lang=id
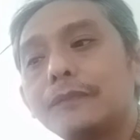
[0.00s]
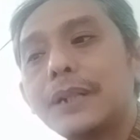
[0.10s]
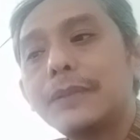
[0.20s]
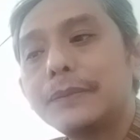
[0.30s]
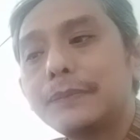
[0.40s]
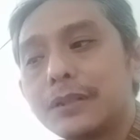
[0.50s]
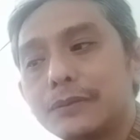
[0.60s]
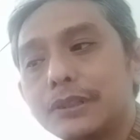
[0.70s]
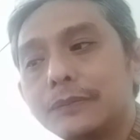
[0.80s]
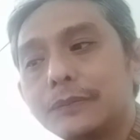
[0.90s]
public
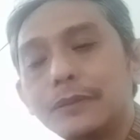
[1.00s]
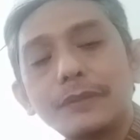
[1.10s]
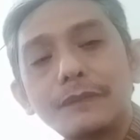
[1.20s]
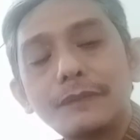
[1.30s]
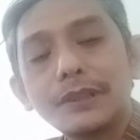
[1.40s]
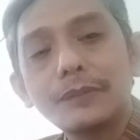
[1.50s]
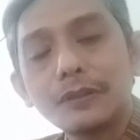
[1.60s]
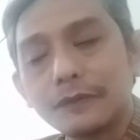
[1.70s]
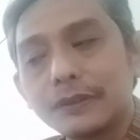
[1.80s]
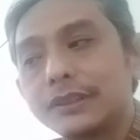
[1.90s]
power for private
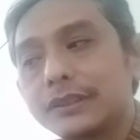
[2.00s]
profit.